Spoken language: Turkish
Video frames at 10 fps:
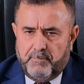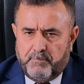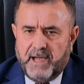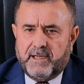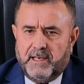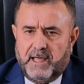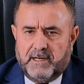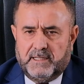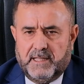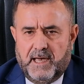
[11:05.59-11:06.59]

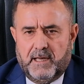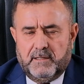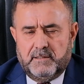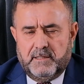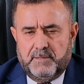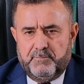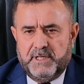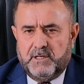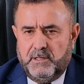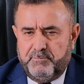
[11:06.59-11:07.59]
bankalarla da e,
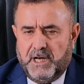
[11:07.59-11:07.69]
bir,